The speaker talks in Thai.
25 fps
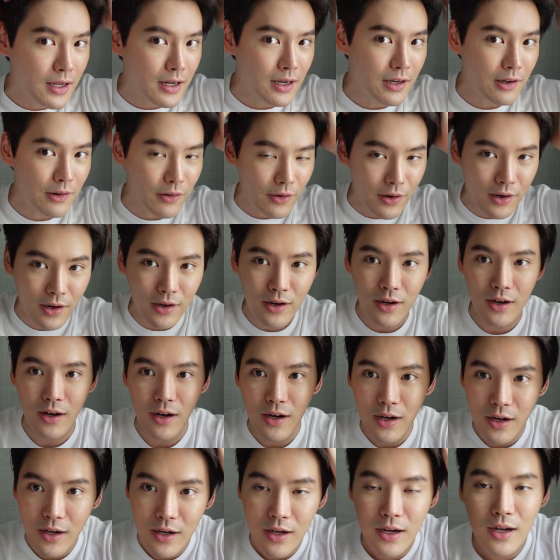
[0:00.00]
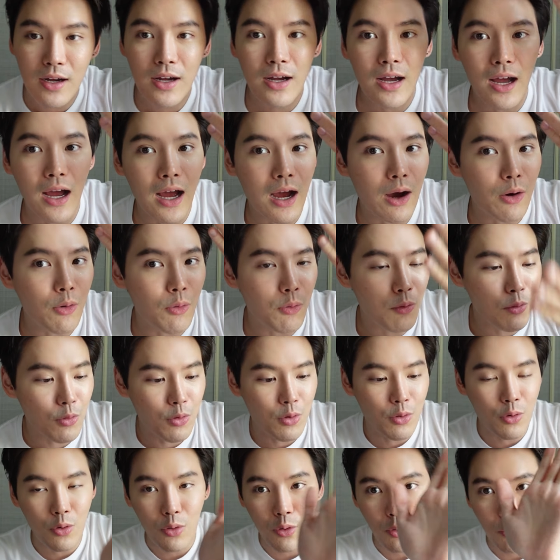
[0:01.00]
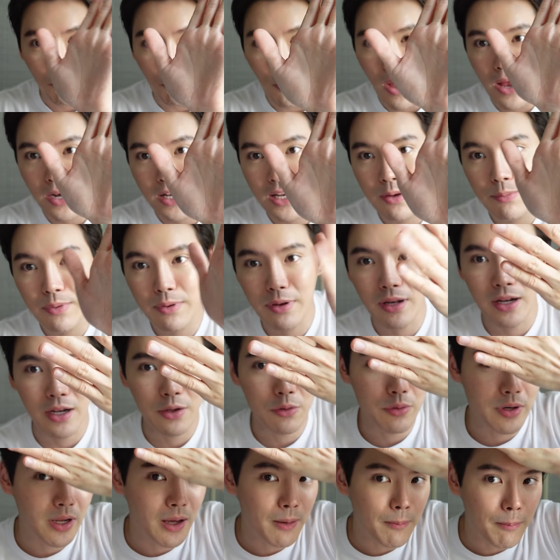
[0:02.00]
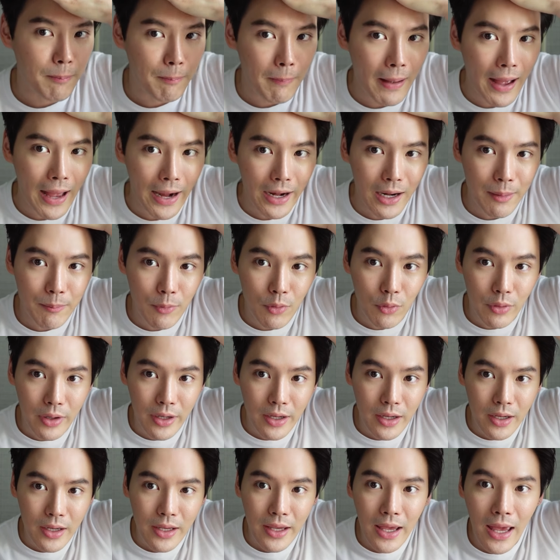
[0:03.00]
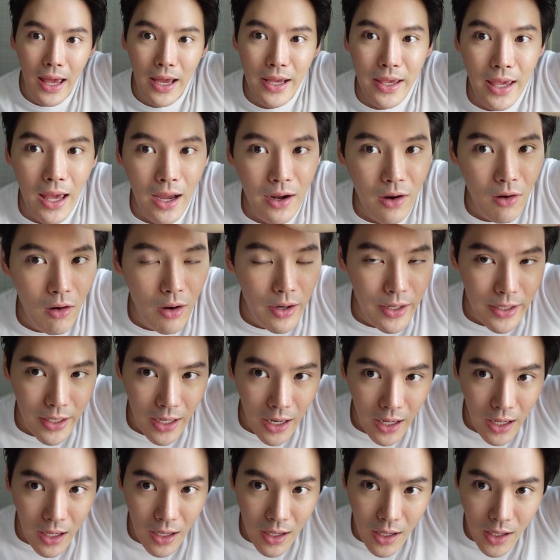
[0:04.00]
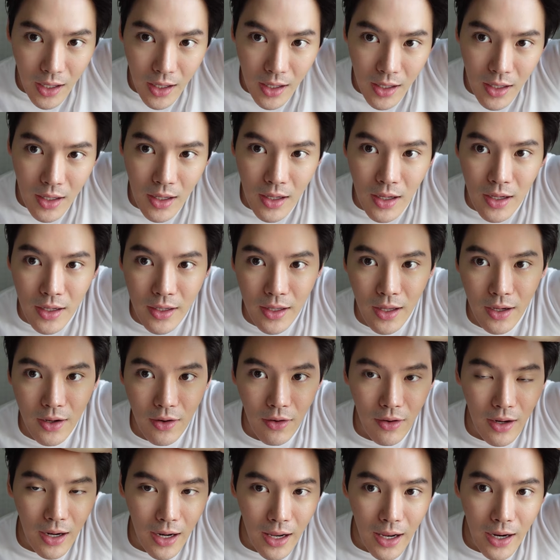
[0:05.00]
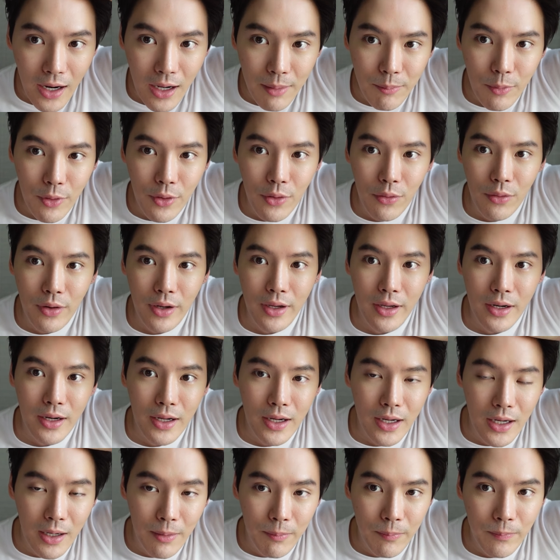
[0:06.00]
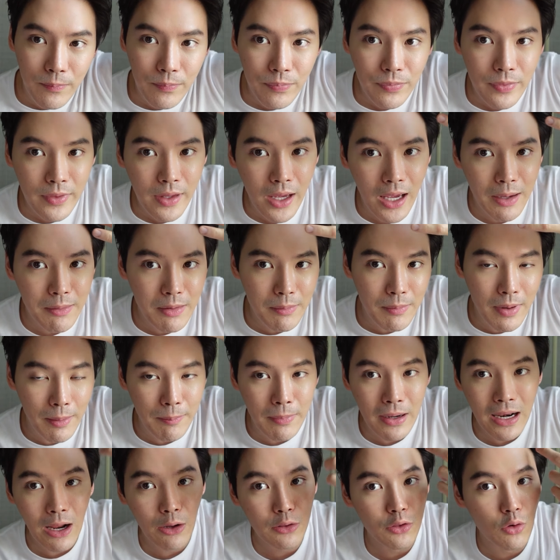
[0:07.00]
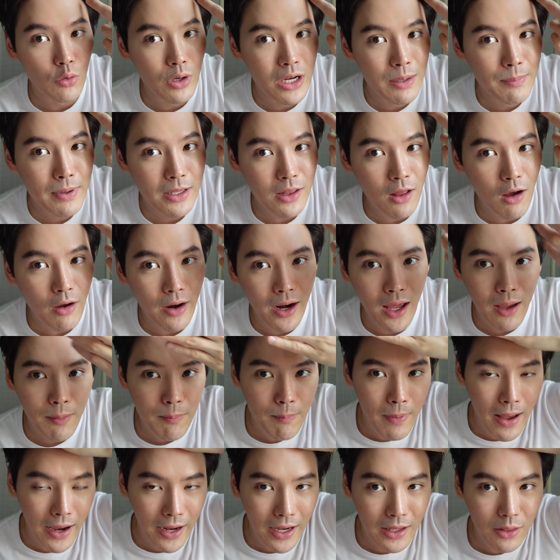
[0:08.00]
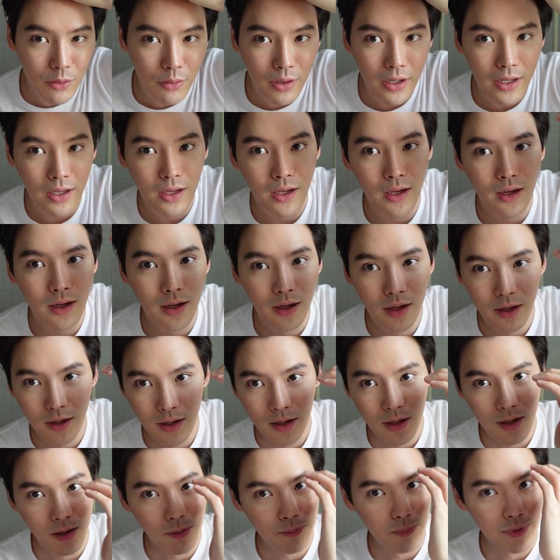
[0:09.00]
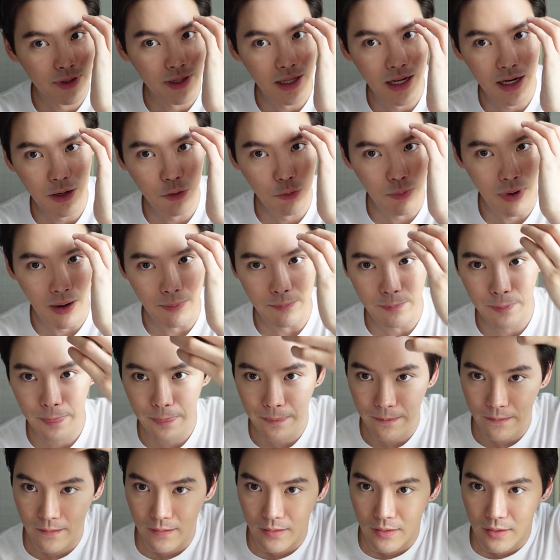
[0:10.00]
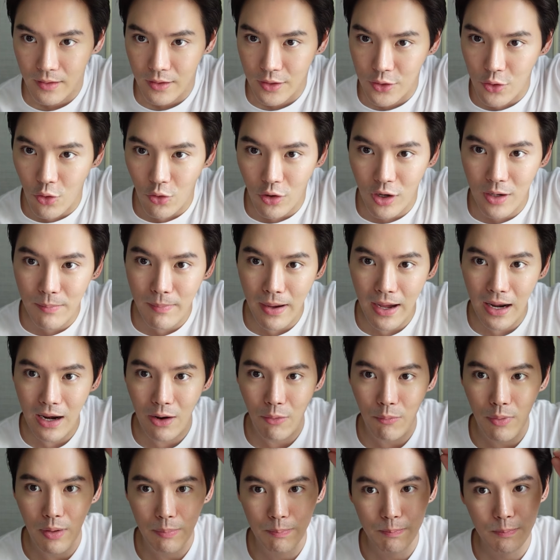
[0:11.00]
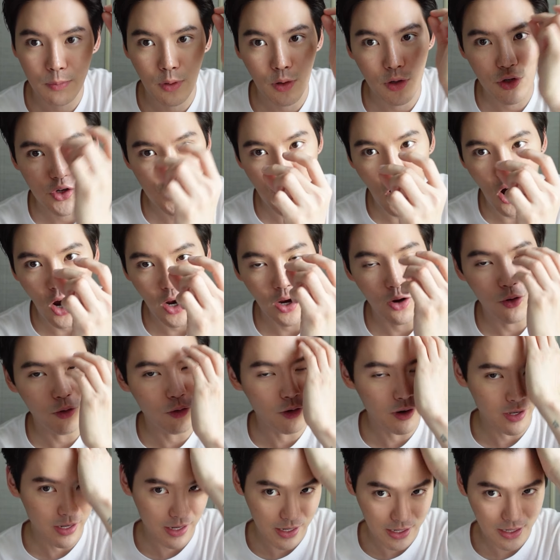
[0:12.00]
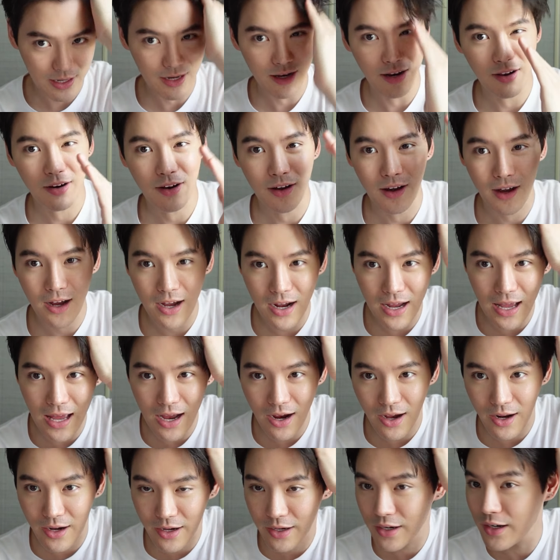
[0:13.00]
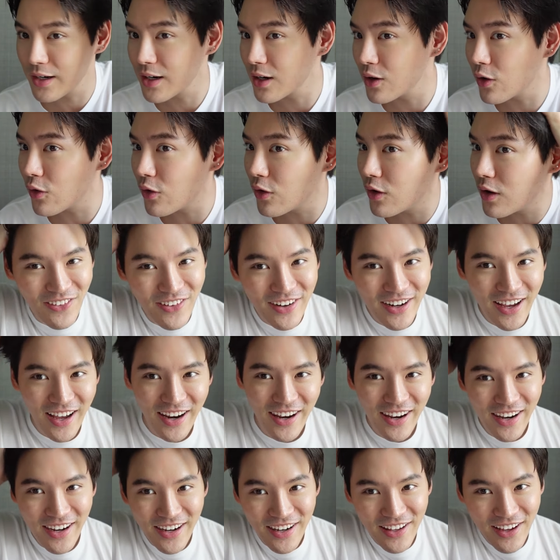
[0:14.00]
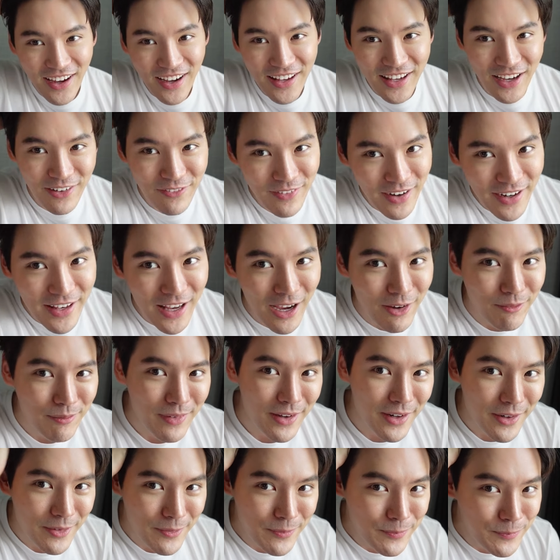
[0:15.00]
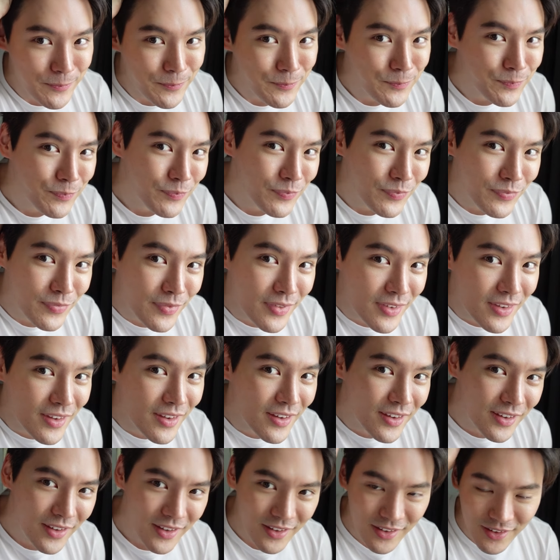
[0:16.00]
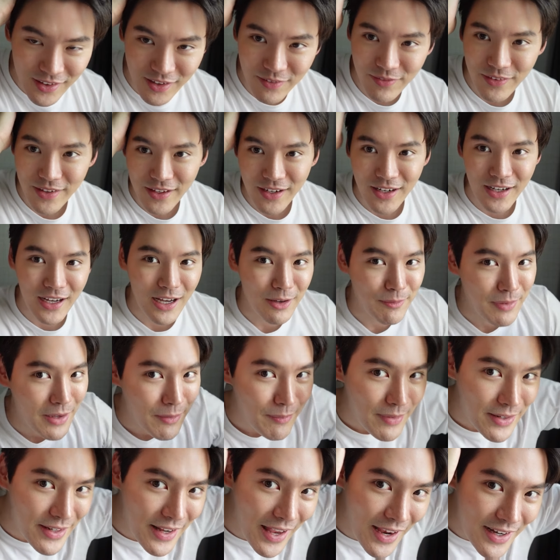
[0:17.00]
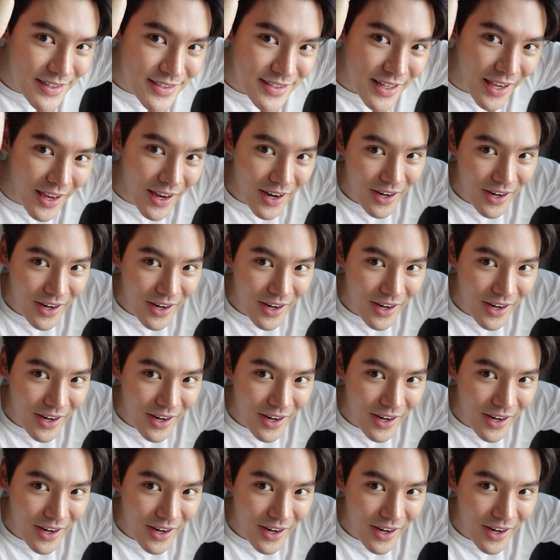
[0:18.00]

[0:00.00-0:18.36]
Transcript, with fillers: แล้วก็เอาแว็กที่มันเหลือตรงนี้ปาดข้างบนตรงนี้ แค่แค่ก้อนนี้นะ แค่ก้อนแรกข้างบนตรงนี้ให้มันแบบแล้วตรงนี้ไม่ต้องนะปาดแค่ตรงนี้ มันจะได้ดูแบบยกขึ้นมาแล้วแบบย้อยลงเนี่ยแล้วก็ข้างๆดึงลงดึงกัน ขยับขยับมันตรงนี้นะครับ ให้มันแยกแสง